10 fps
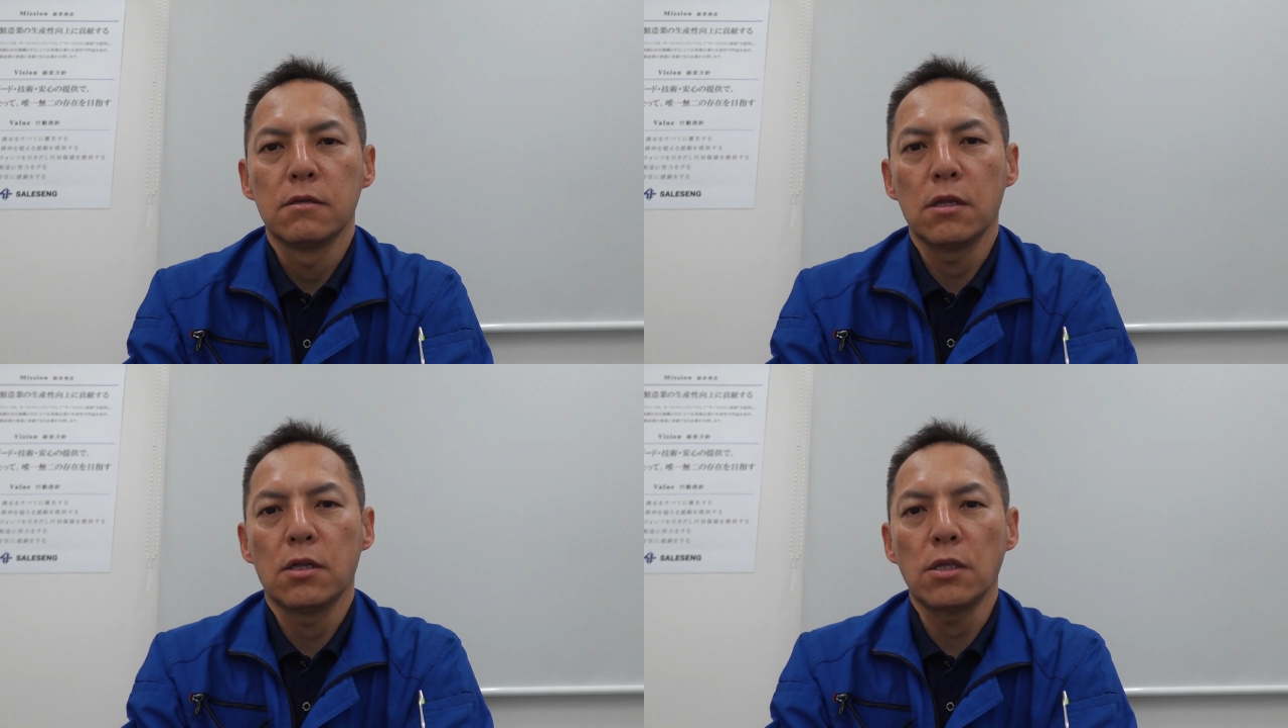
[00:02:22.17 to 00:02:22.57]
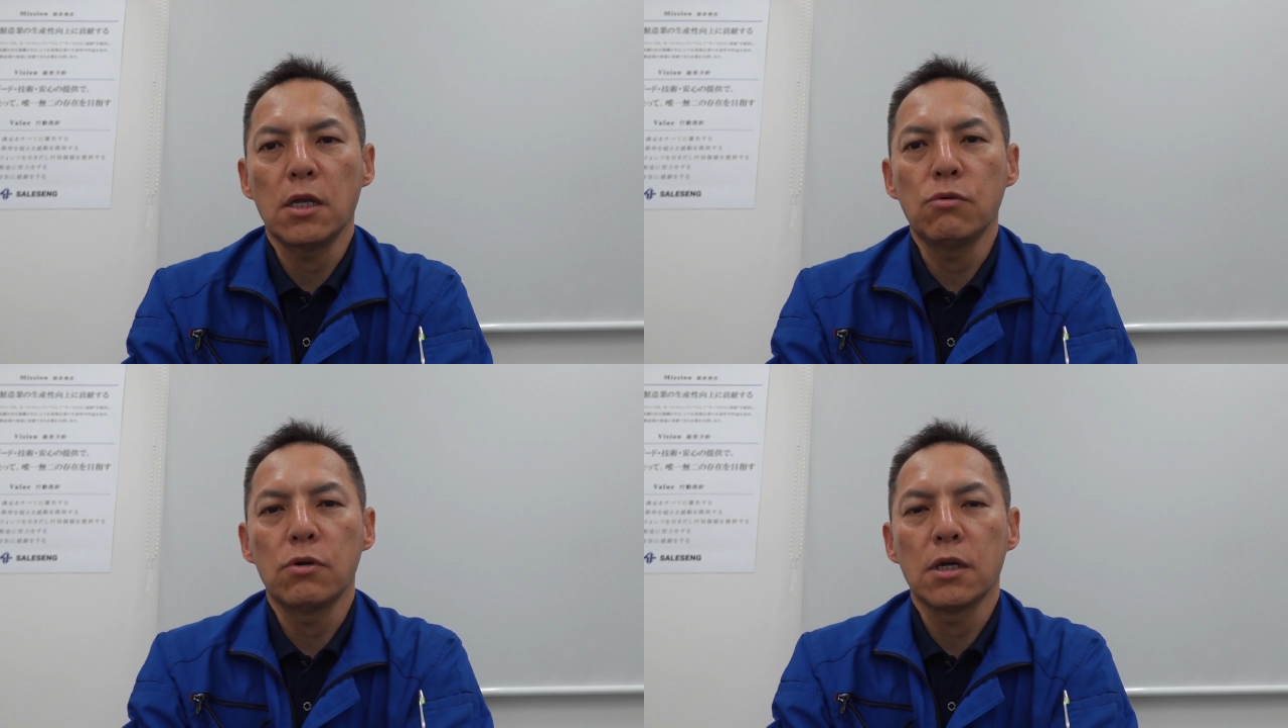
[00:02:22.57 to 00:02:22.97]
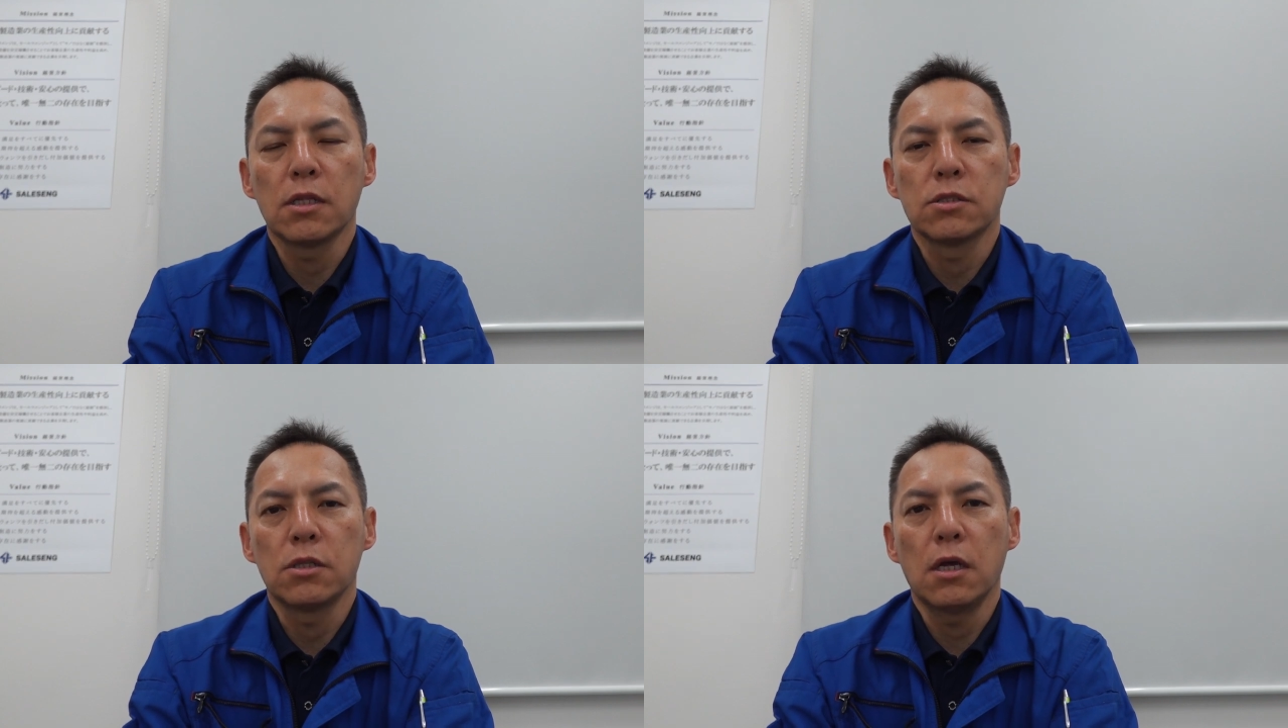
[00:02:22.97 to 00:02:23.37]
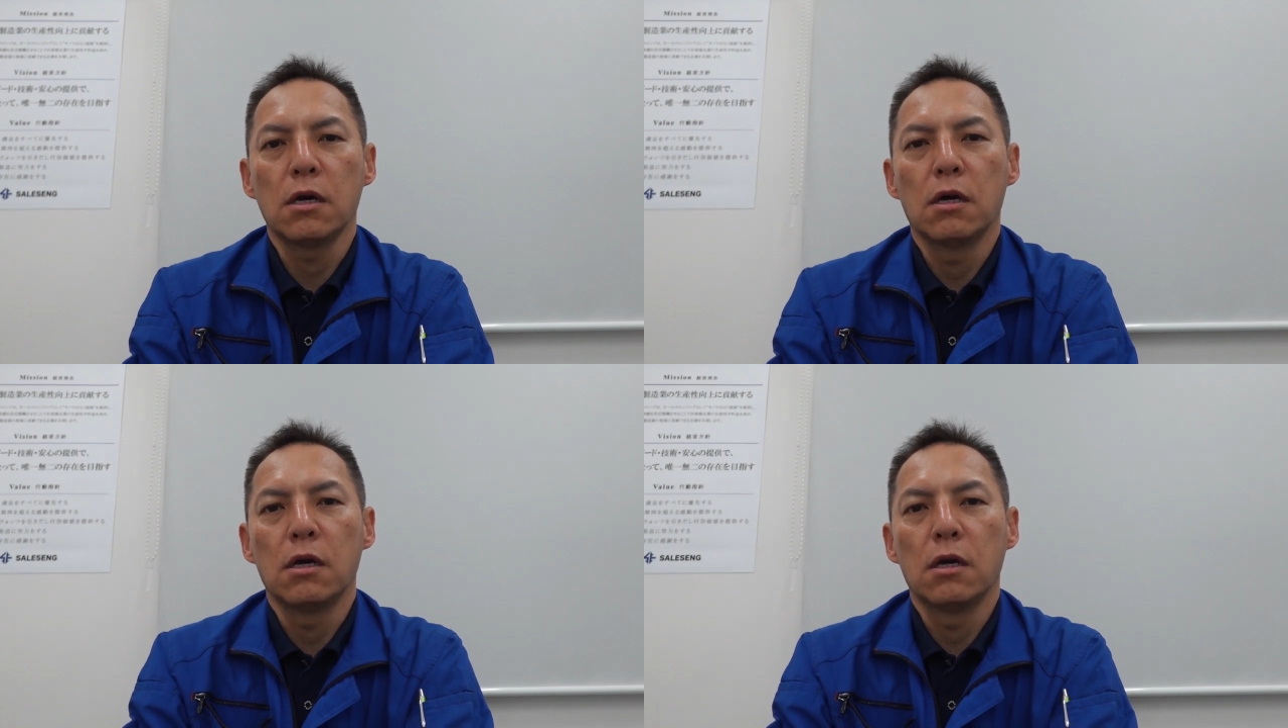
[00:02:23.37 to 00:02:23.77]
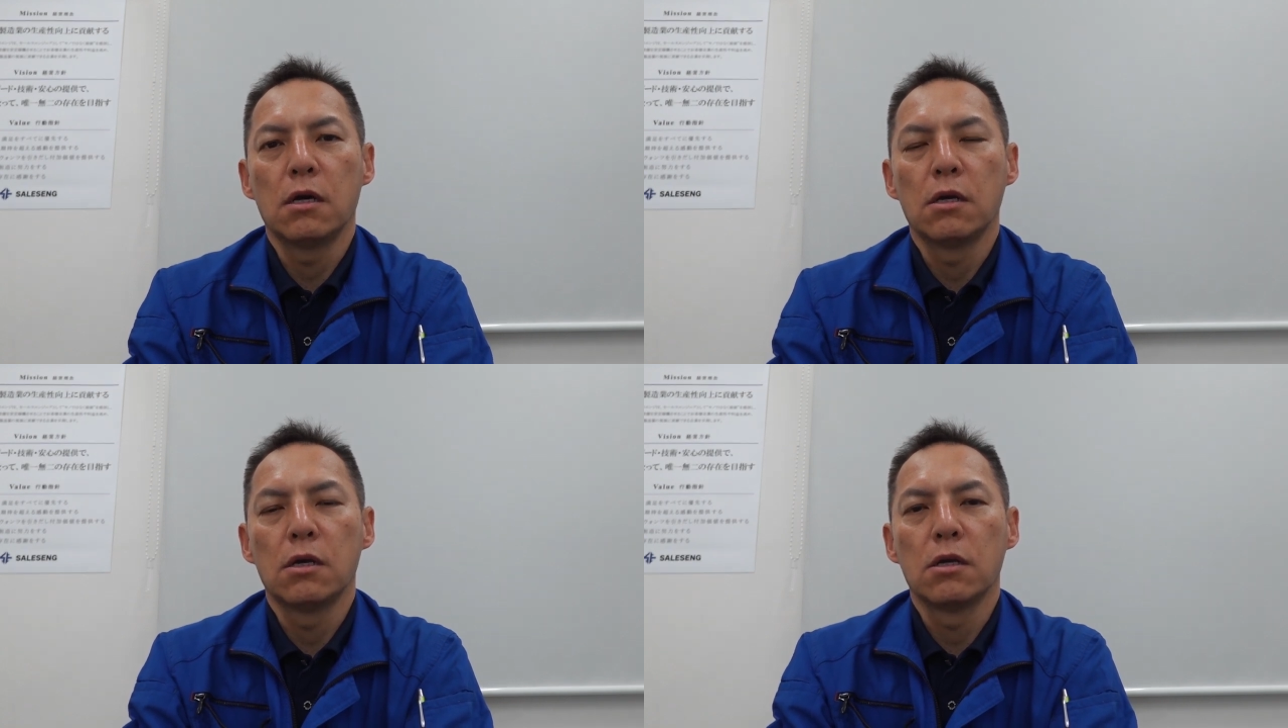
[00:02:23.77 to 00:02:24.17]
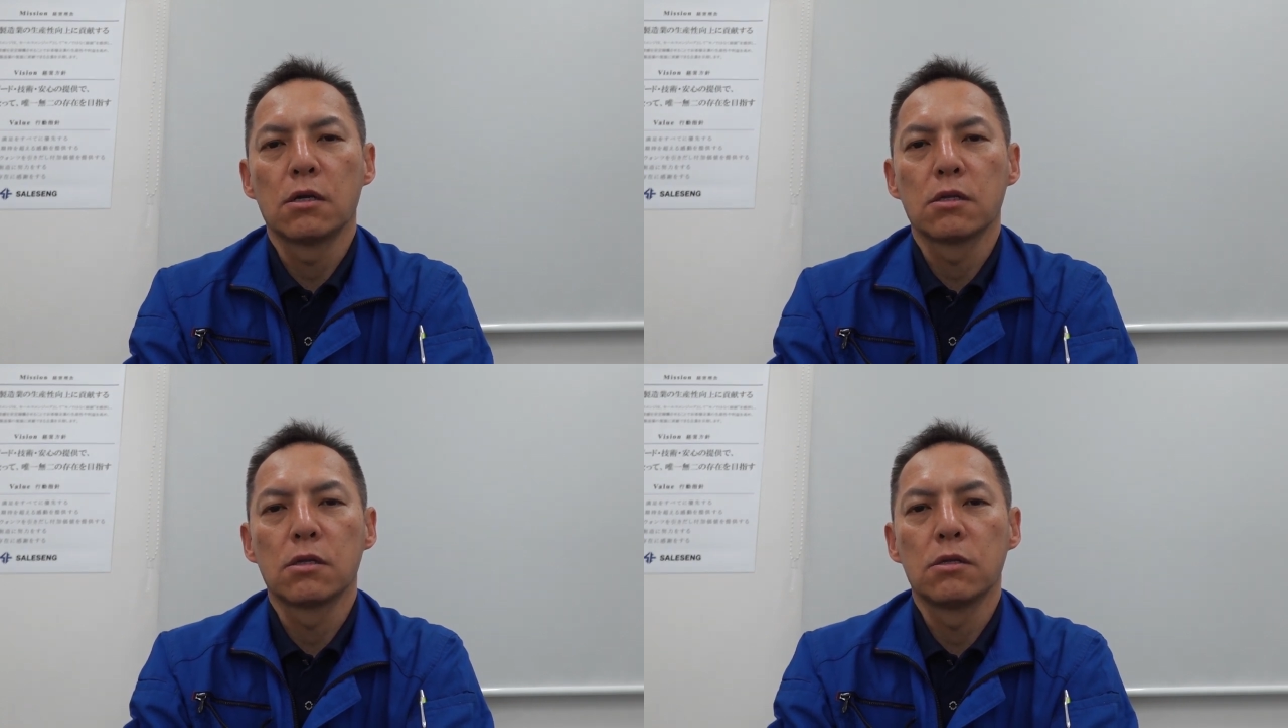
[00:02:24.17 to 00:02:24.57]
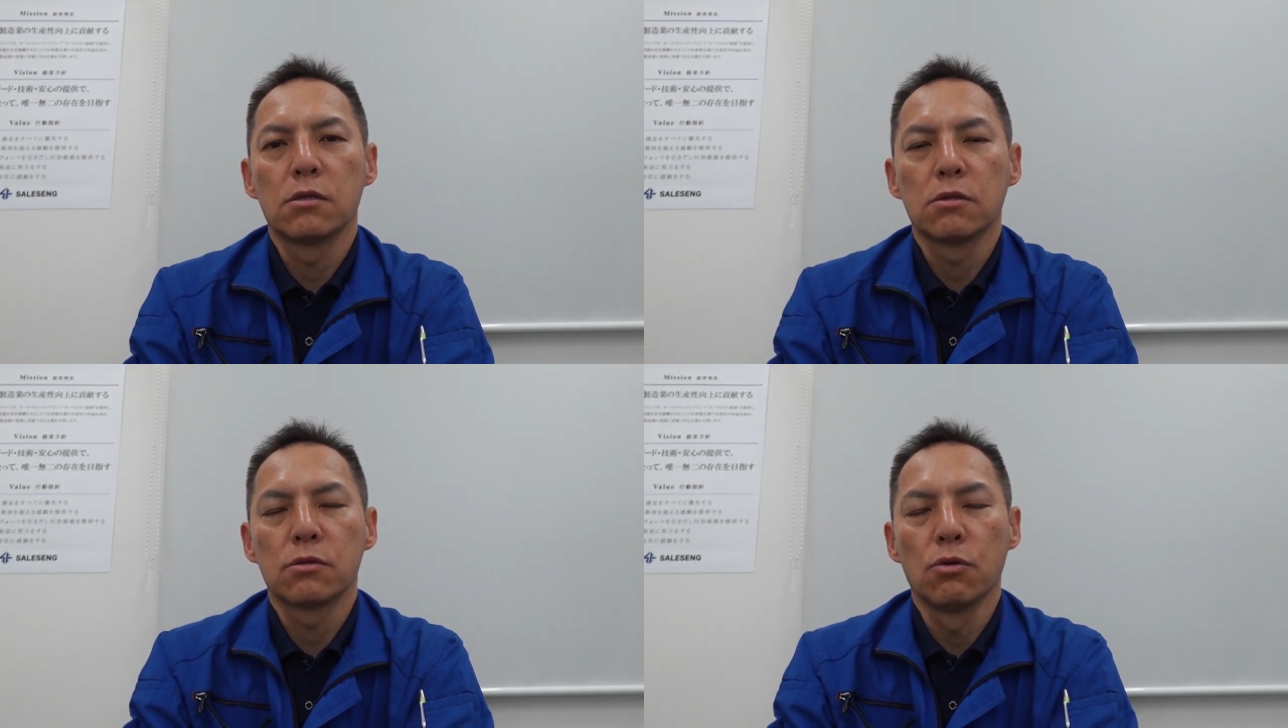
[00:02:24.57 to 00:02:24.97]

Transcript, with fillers: でだんだんこれがですね、えー、